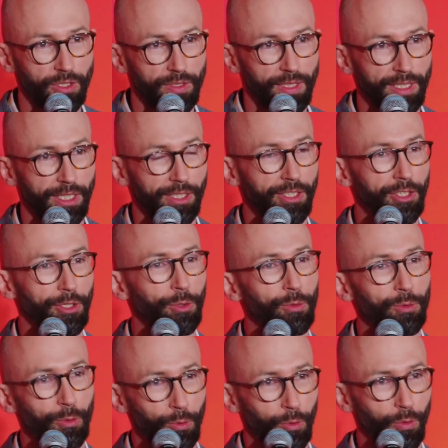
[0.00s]
takich
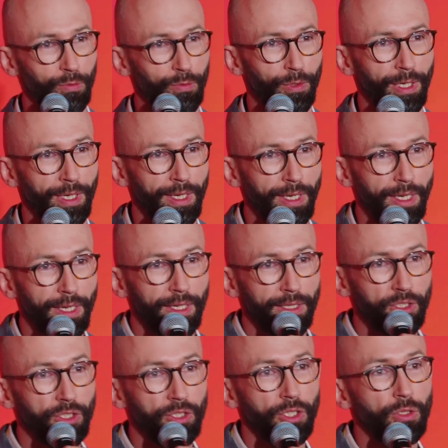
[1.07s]
kierunków,
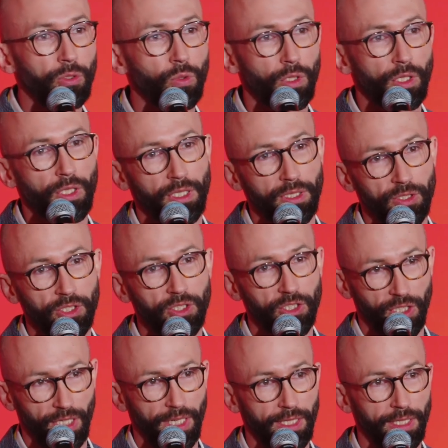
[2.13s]
dzięki których
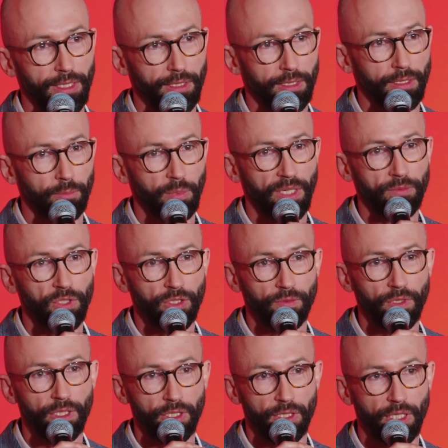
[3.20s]
dzisiaj prawdziwi
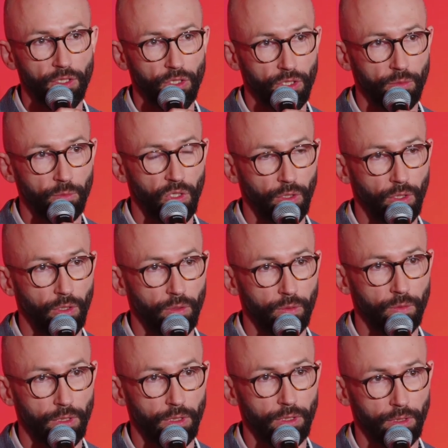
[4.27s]
liderzy
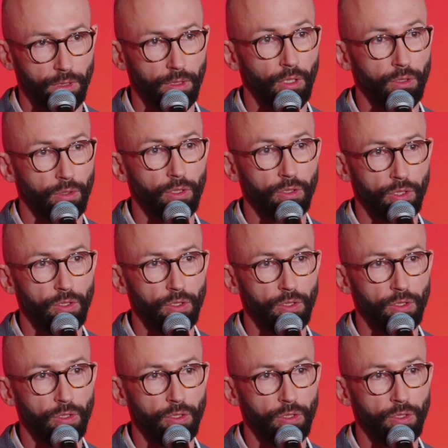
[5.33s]
mogą e, odnosić